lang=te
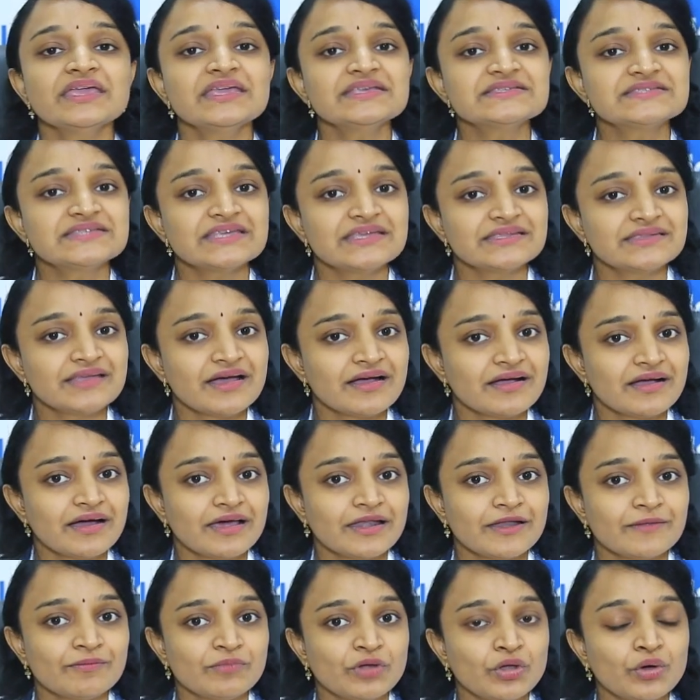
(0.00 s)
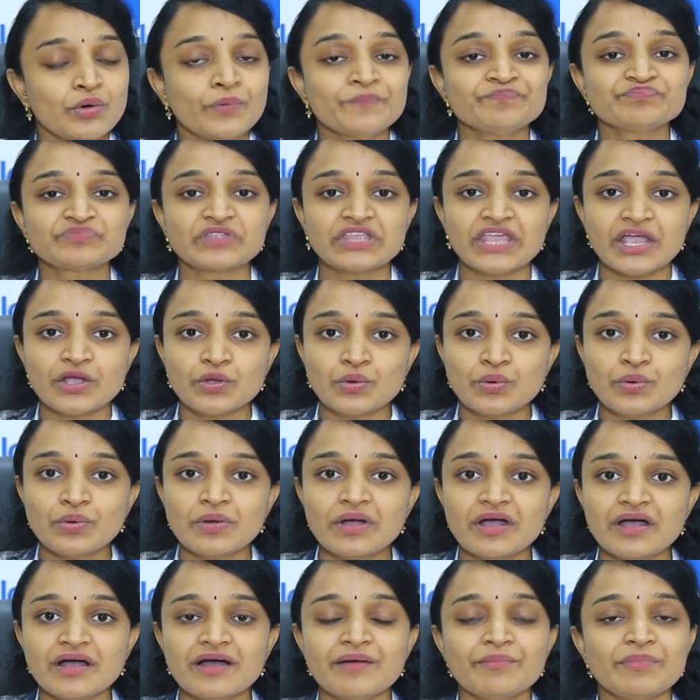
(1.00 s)
ఈ శీతాకాలంలో
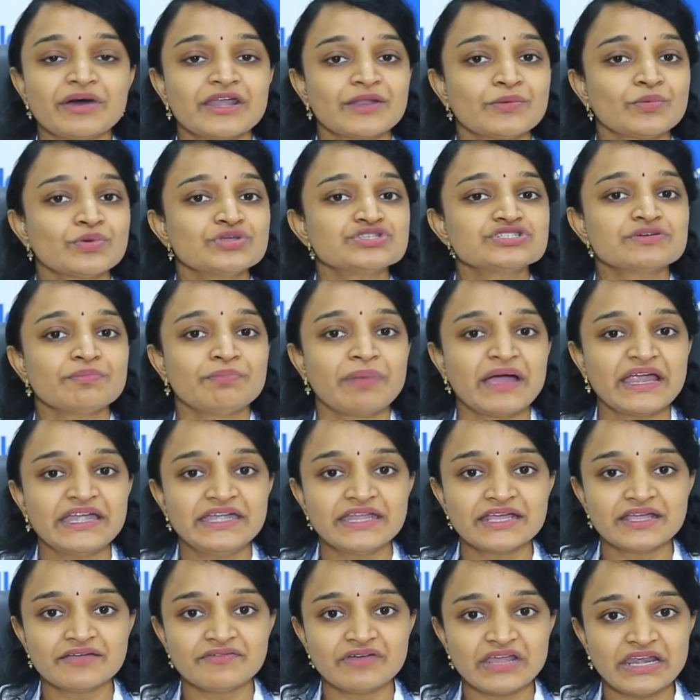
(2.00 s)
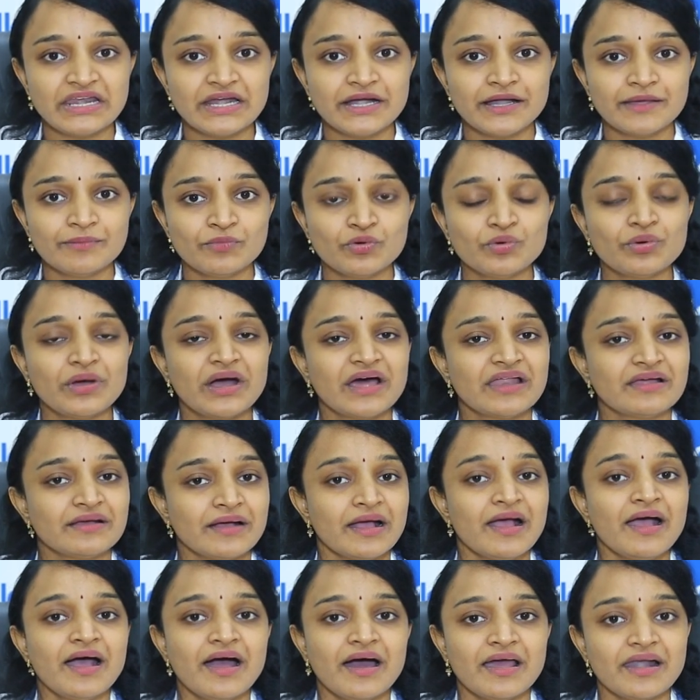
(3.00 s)
ఎక్కువగా మనం కొంచెం బయటికి వెళ్ళడము
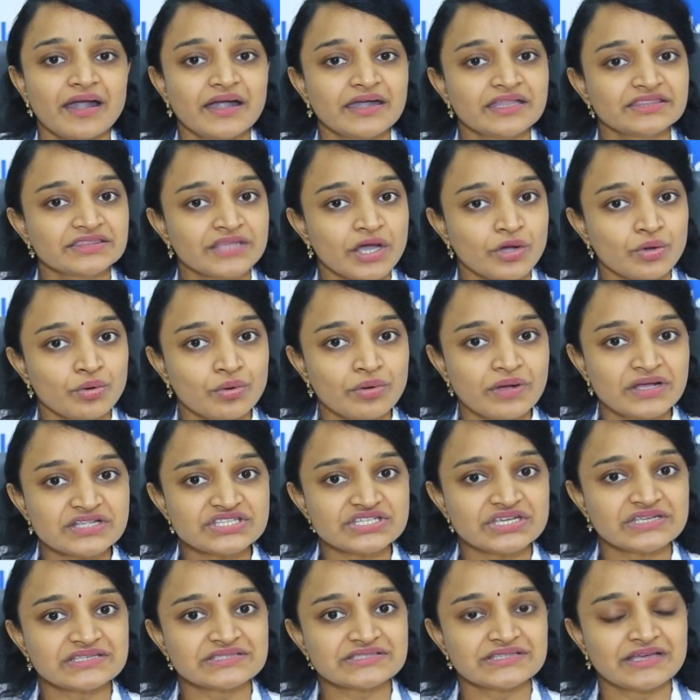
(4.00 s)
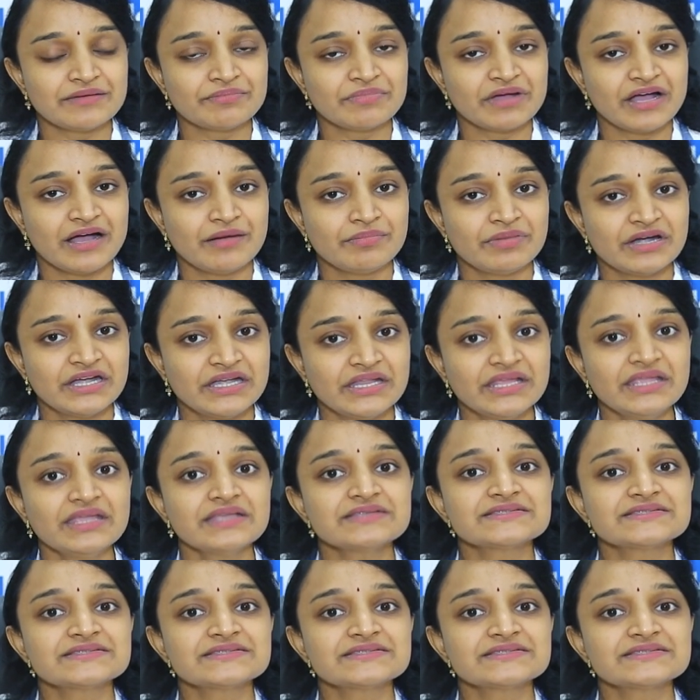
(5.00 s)
అలాంటి తక్కువగా చేస్తాం కాబట్టి